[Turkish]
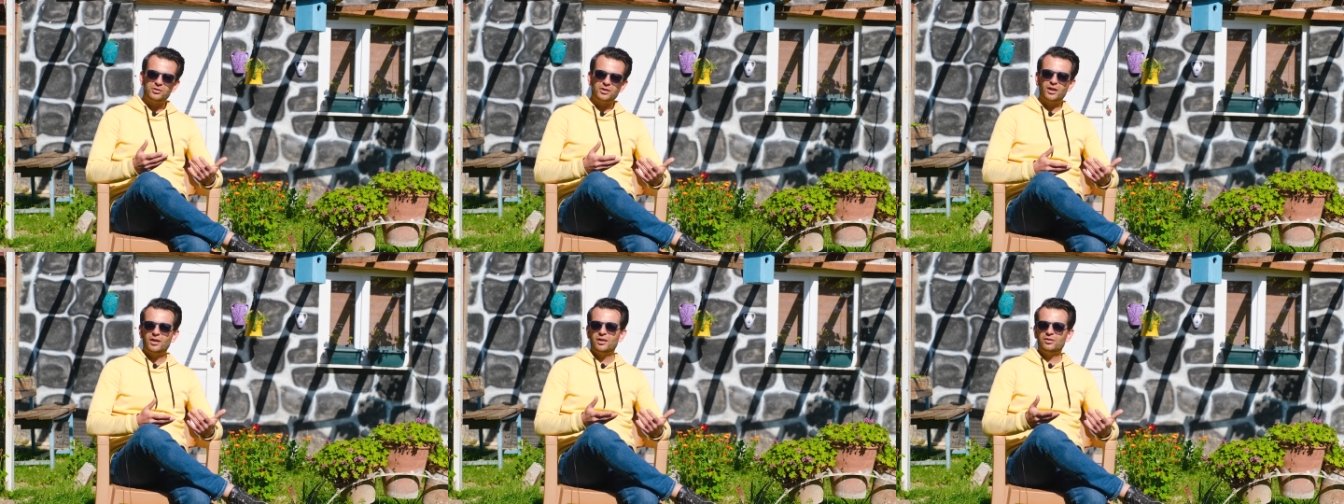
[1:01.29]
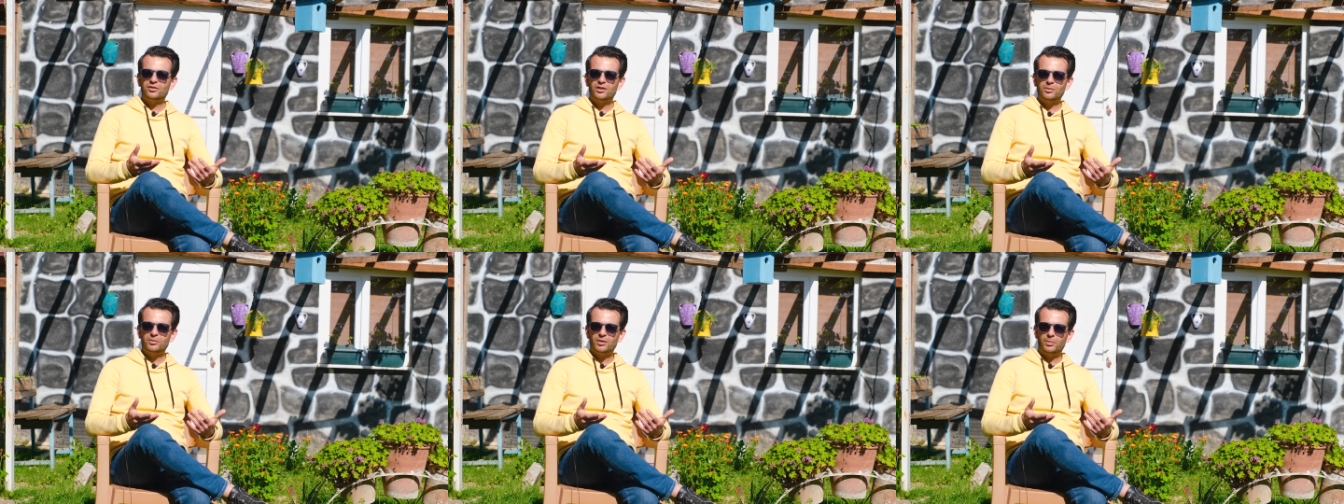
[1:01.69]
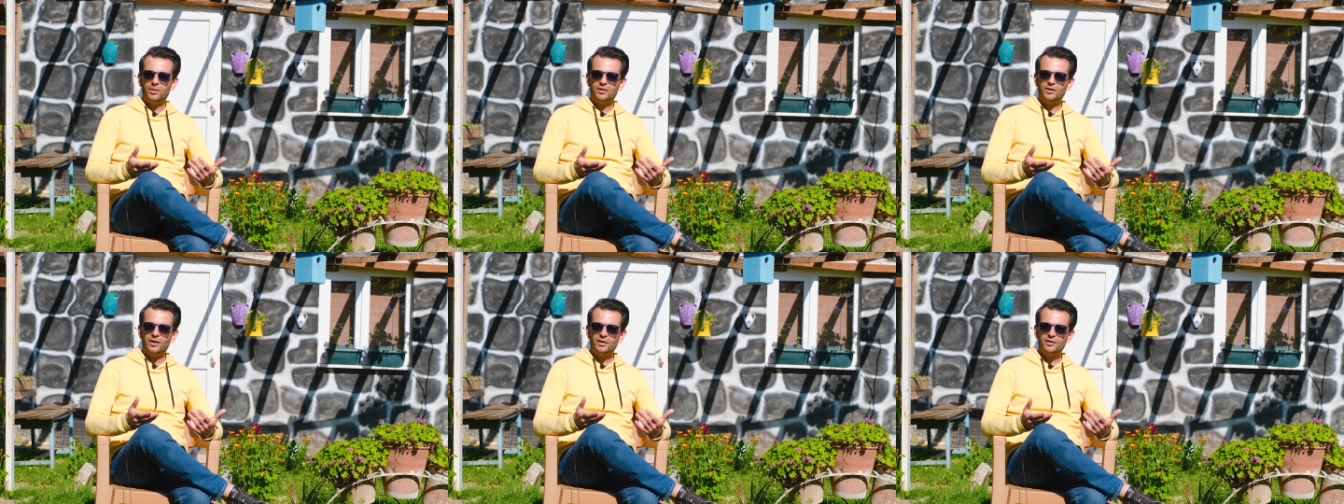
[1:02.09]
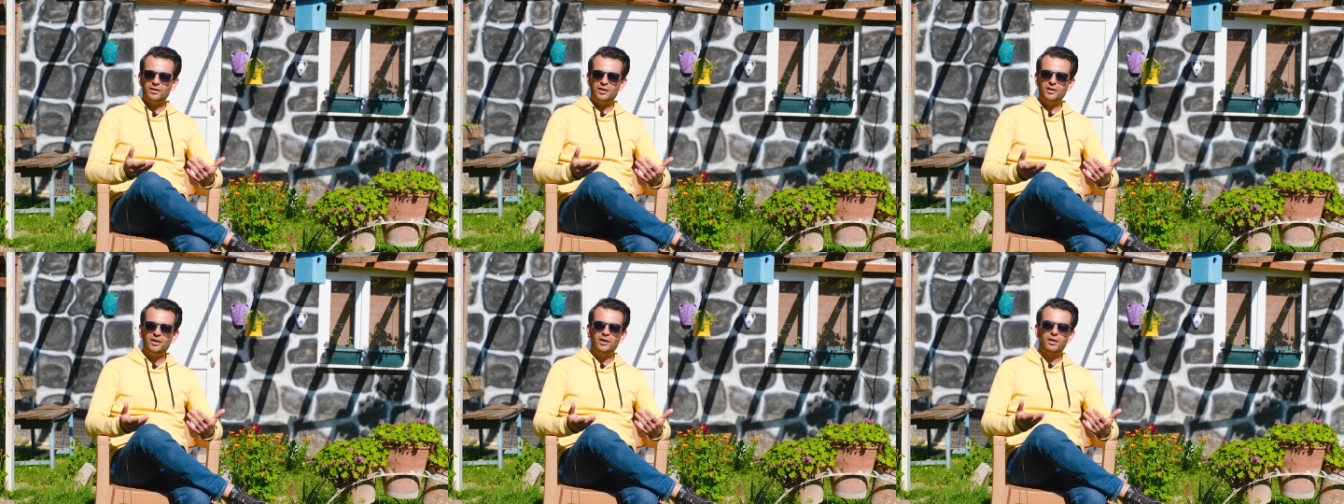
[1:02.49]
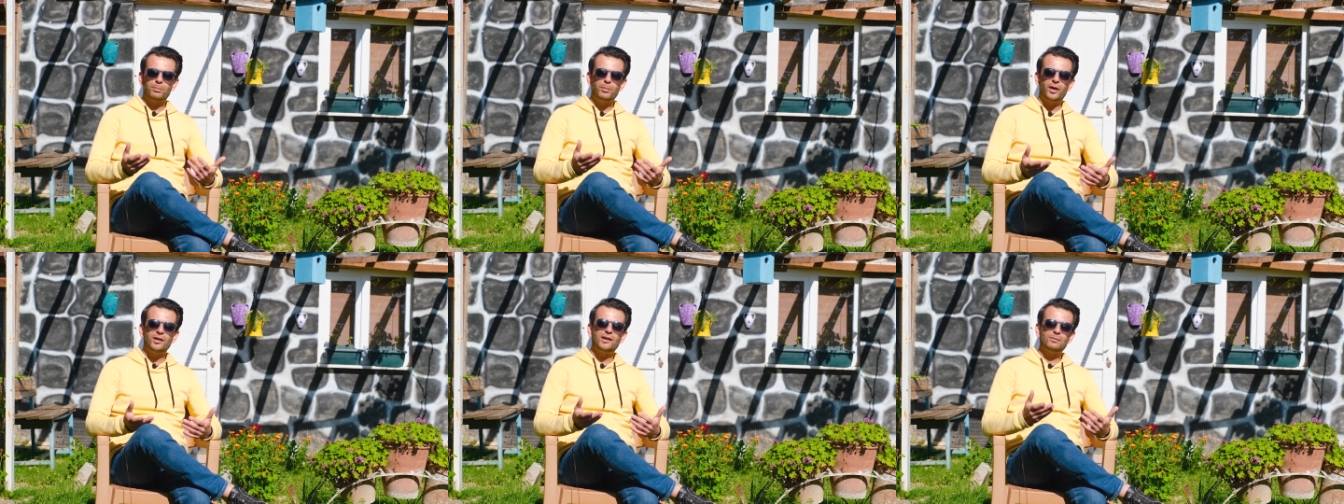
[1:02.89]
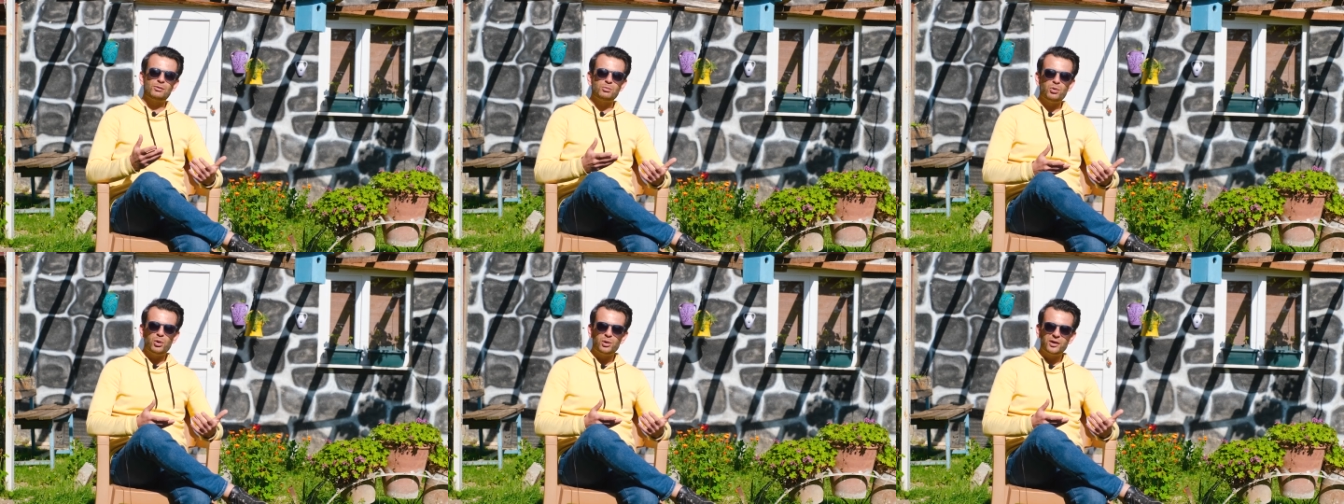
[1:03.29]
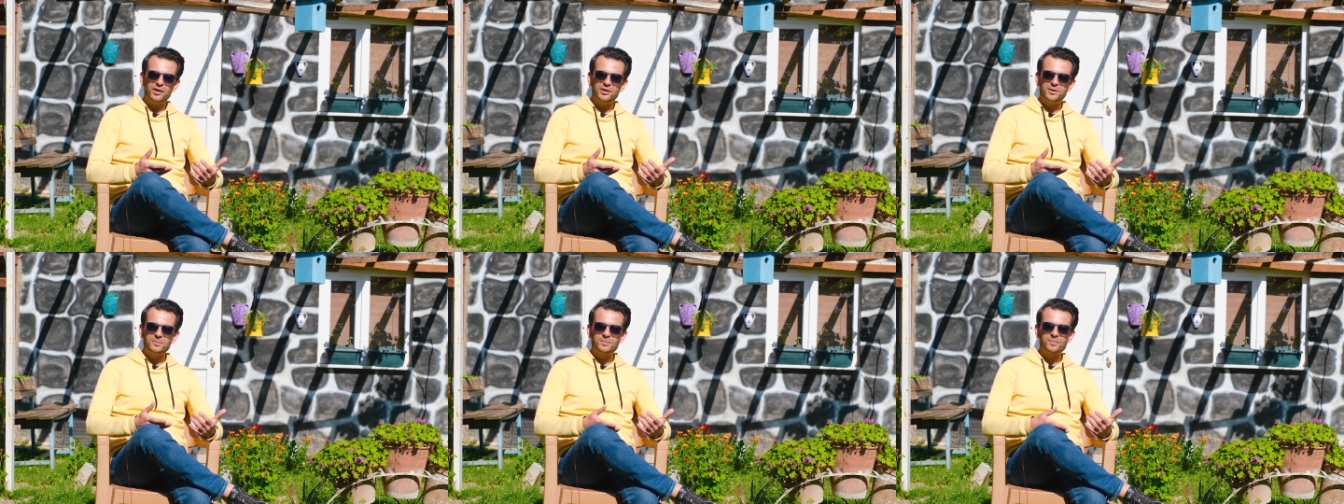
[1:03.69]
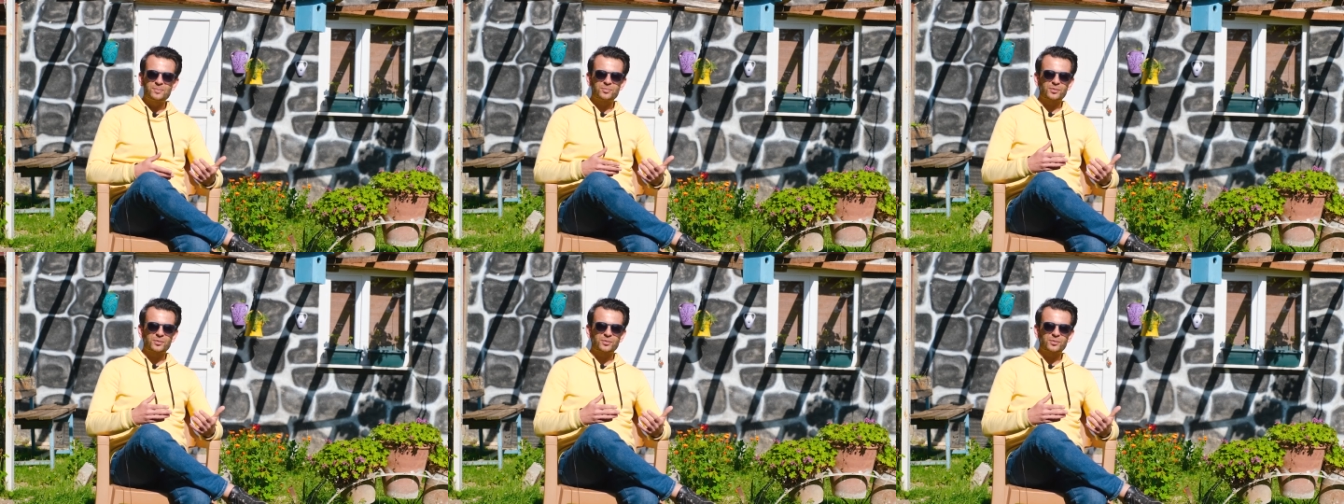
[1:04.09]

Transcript: sigara içtiğim zamanlarda ben de mi böyleydim?